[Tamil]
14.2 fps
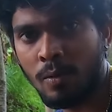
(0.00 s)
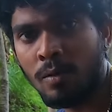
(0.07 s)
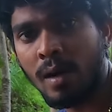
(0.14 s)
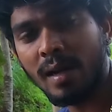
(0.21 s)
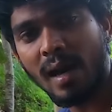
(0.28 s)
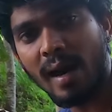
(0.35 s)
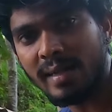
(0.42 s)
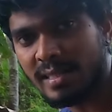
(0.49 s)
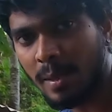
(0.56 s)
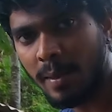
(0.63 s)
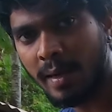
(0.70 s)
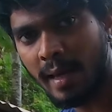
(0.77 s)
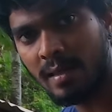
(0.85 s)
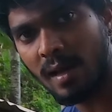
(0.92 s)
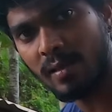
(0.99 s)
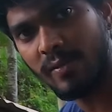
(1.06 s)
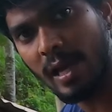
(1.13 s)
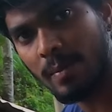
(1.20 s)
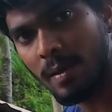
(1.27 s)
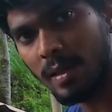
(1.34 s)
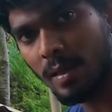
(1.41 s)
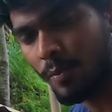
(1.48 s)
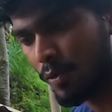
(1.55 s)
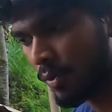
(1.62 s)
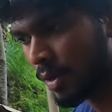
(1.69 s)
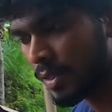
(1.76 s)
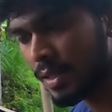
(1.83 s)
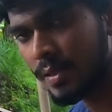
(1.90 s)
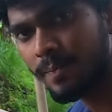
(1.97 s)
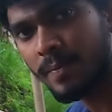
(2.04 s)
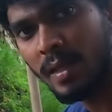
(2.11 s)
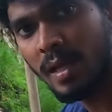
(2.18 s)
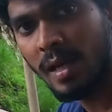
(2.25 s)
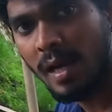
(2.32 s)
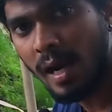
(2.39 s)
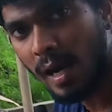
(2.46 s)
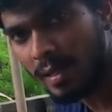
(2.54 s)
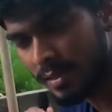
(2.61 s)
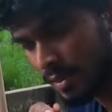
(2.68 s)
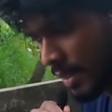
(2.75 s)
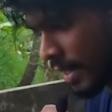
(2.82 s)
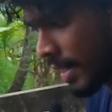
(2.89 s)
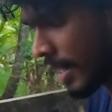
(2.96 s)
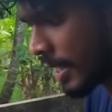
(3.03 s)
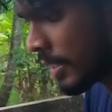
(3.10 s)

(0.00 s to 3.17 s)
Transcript: போகும் ஆனால் ஆர்சி அப்படி கிடையாது அது வேகமாக தான் போகும் அது அது ஆனால்